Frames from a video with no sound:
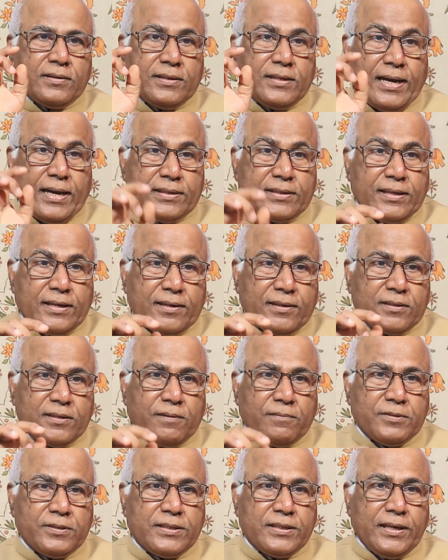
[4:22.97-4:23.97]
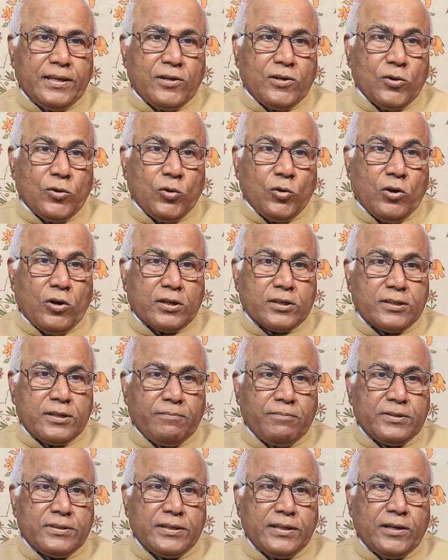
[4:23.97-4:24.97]
శాసనసభ సీట్లు
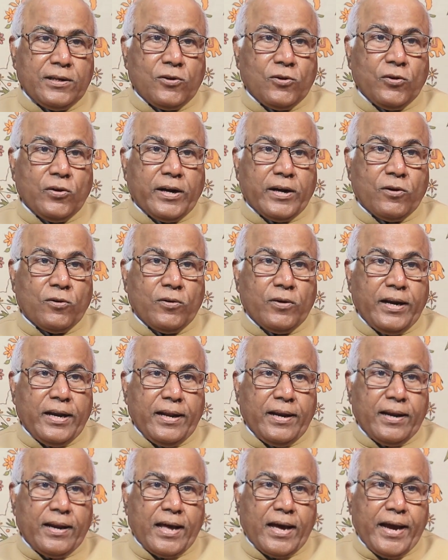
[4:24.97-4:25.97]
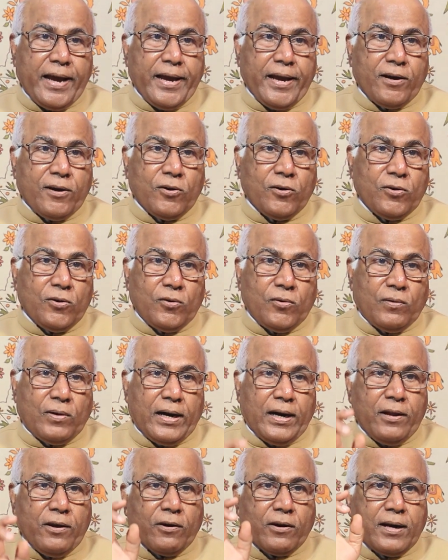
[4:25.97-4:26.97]
లోక్సభ సీట్లు ఇక్కడ ఉండే నాయకులు
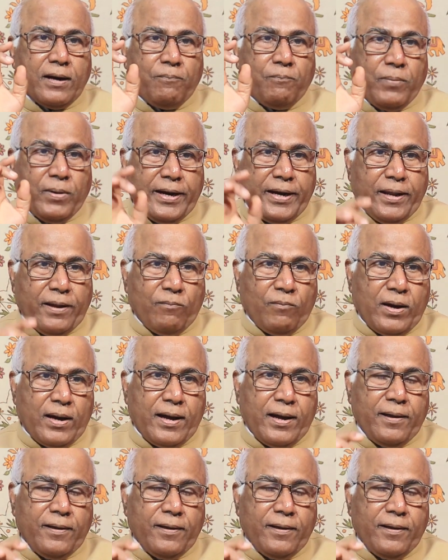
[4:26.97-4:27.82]
వాళ్ళ యొక్క పటిమ